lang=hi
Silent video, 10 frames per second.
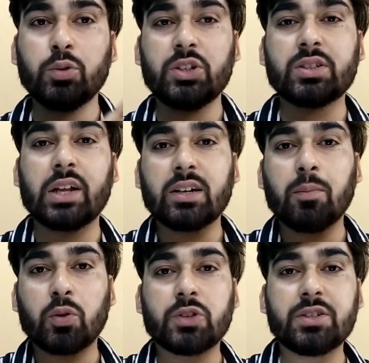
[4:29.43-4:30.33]
कुछ इस तरह
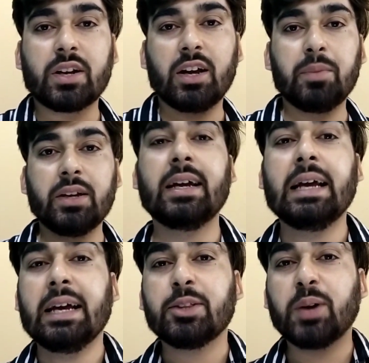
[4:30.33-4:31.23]
का प्रोसीजर है अभी
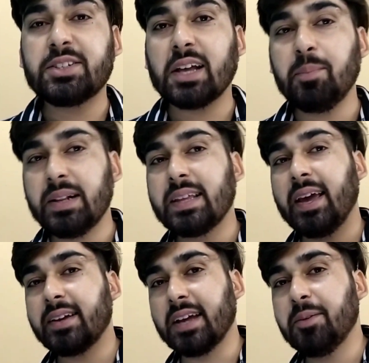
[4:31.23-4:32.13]
तो गाइज कल
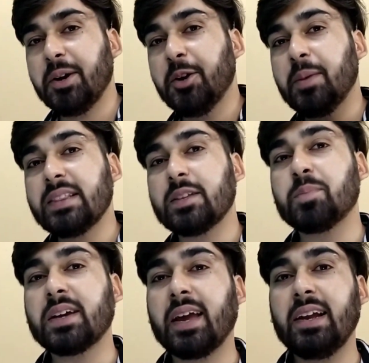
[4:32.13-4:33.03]
मिलते हैं एक नई वीडियो में
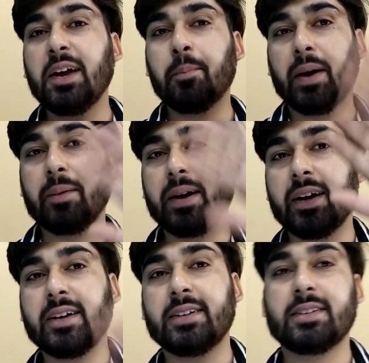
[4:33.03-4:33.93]
तब तक के लिए बाय
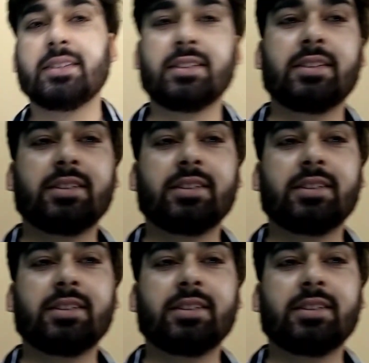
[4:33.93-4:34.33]
बाय